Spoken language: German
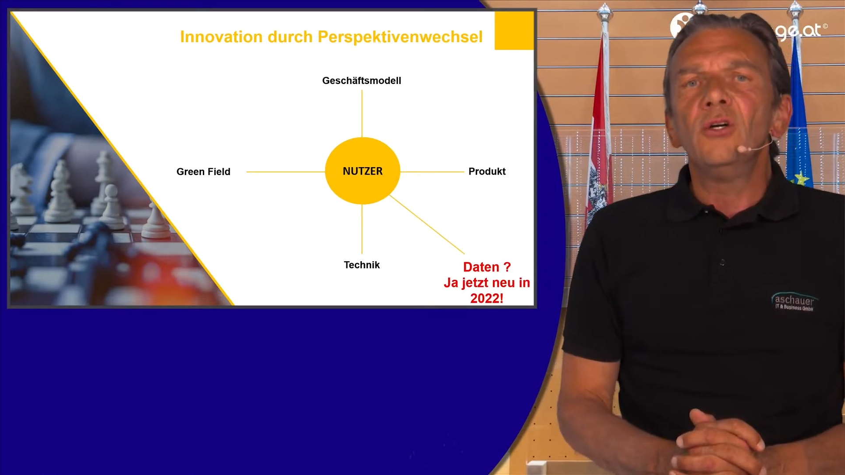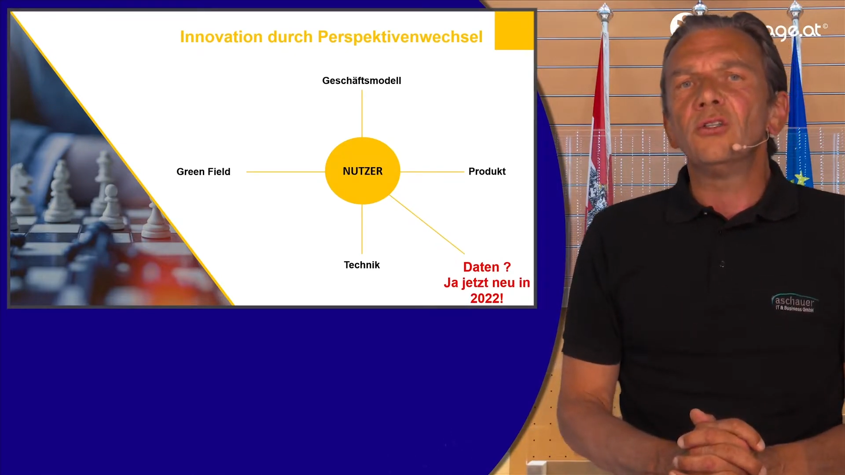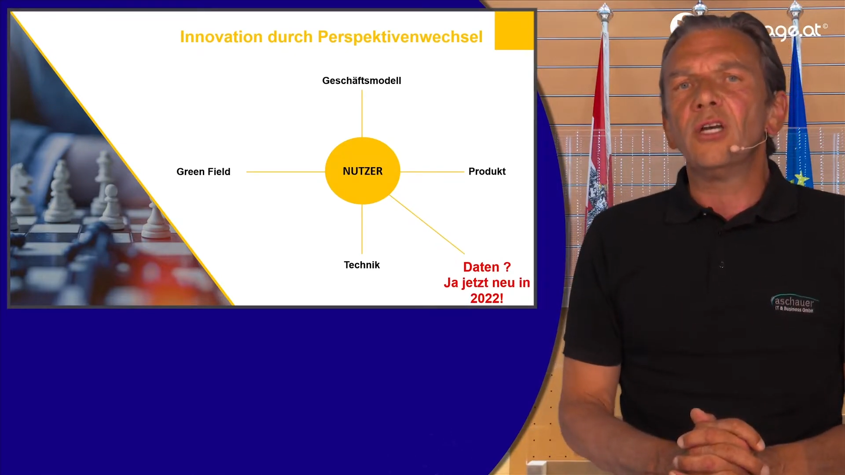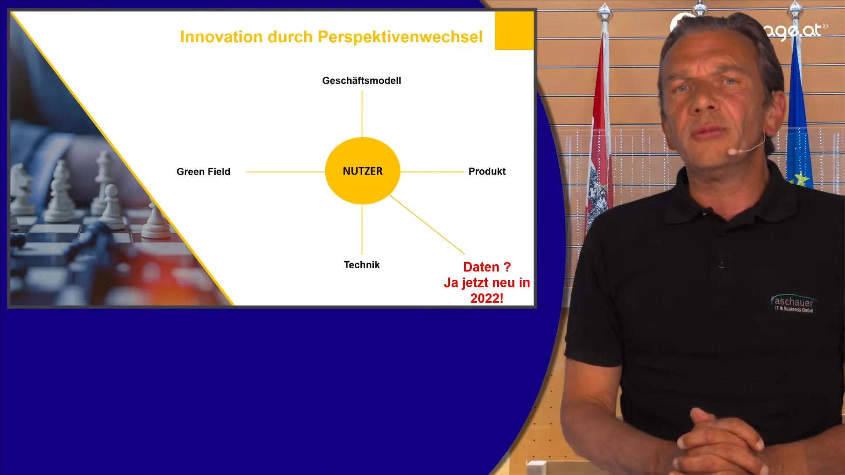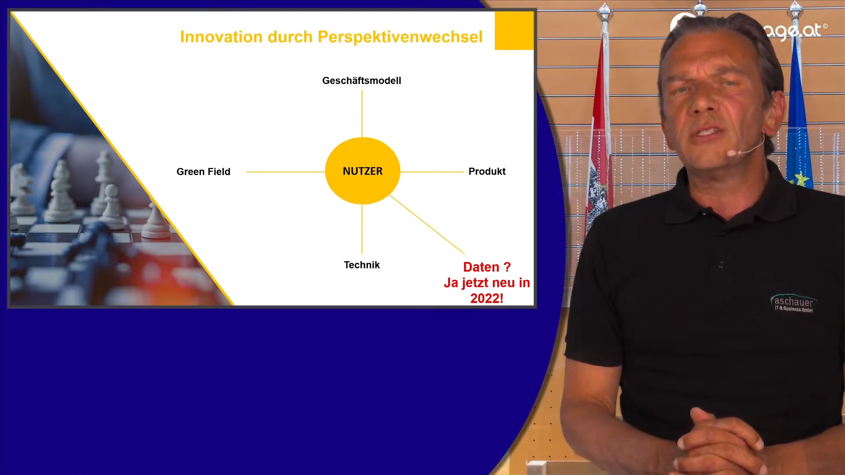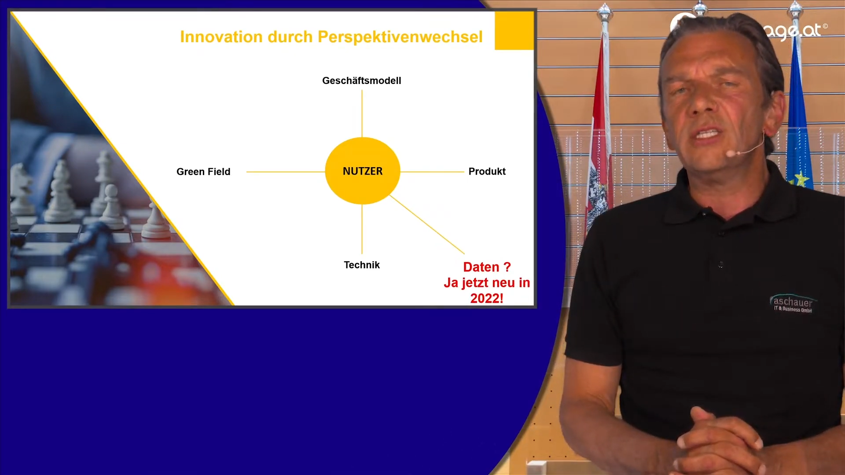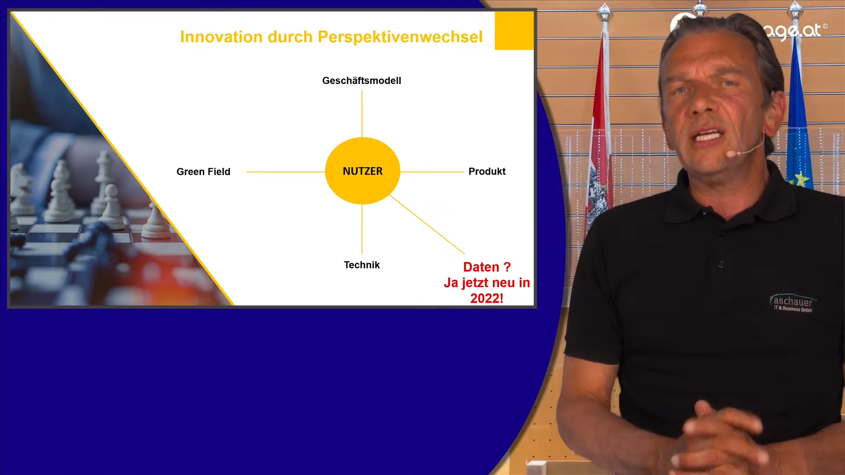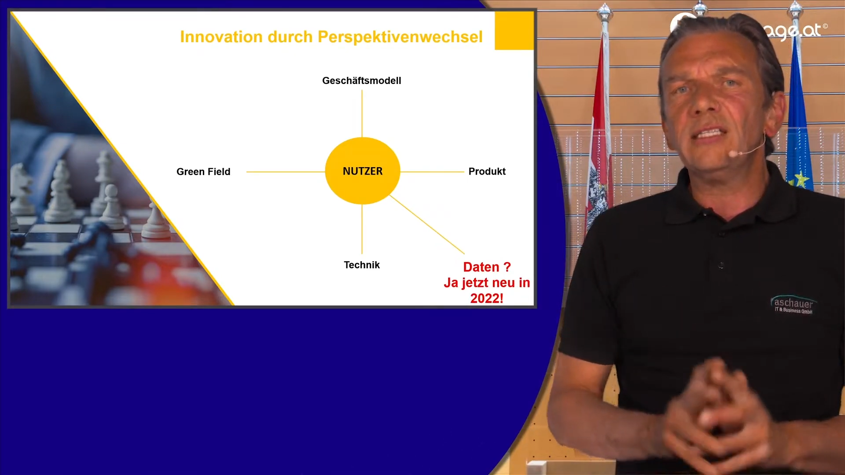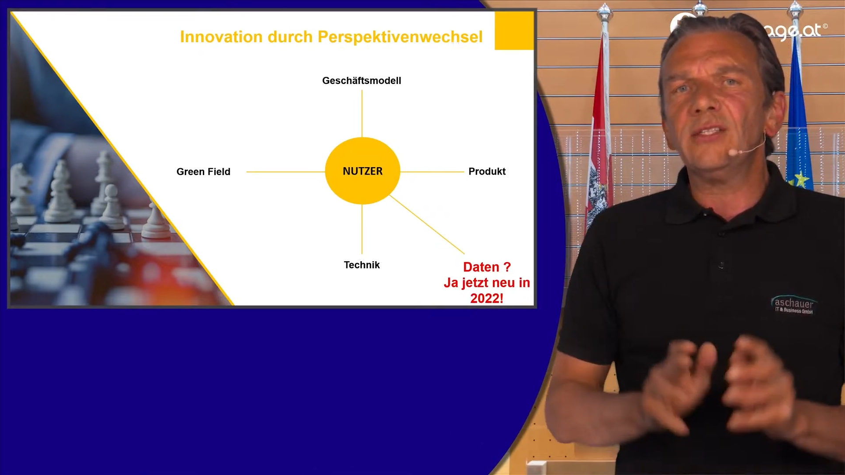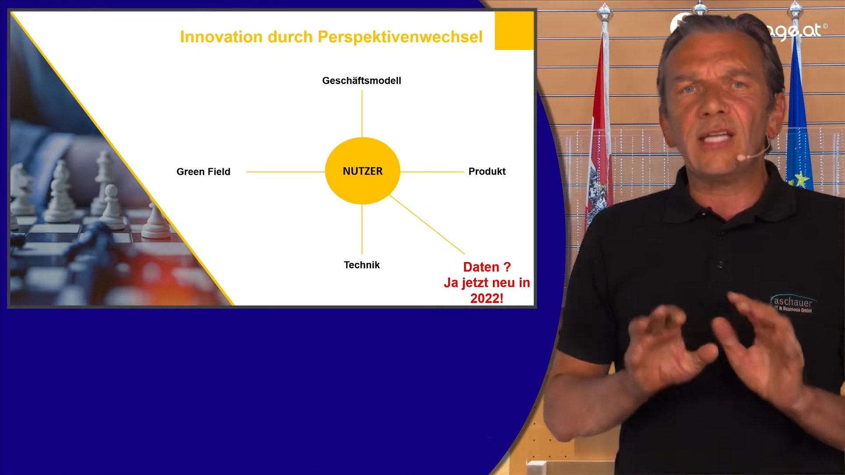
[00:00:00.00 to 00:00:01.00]
und haben uns
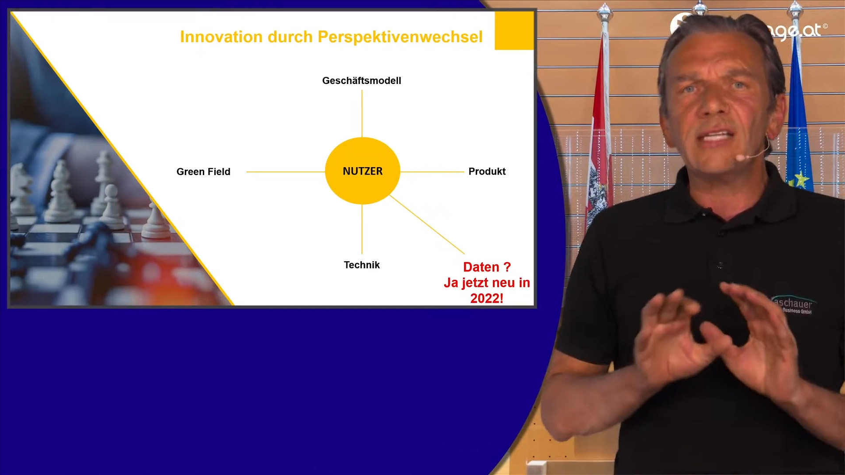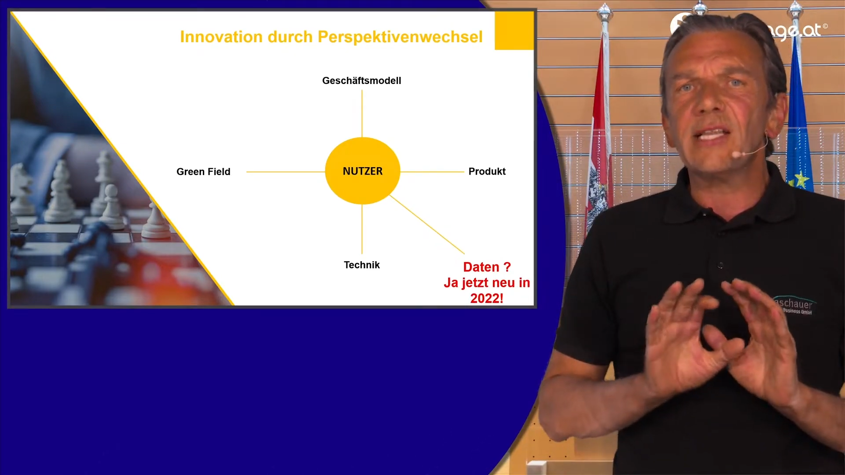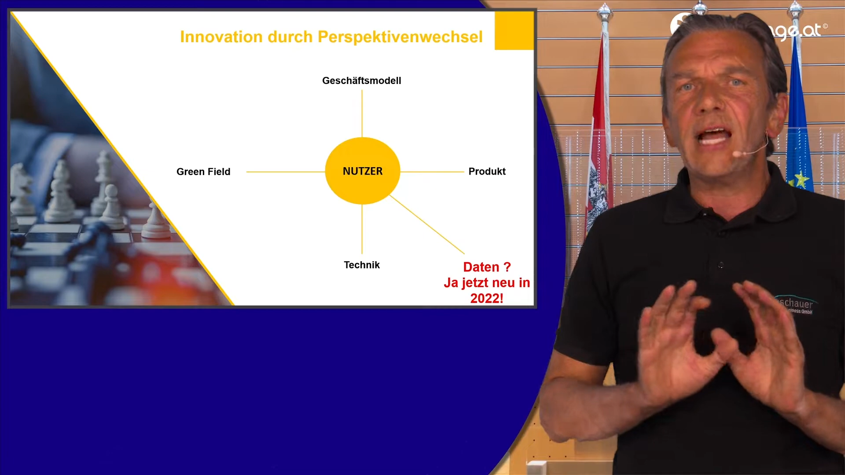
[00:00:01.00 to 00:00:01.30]
gedacht, das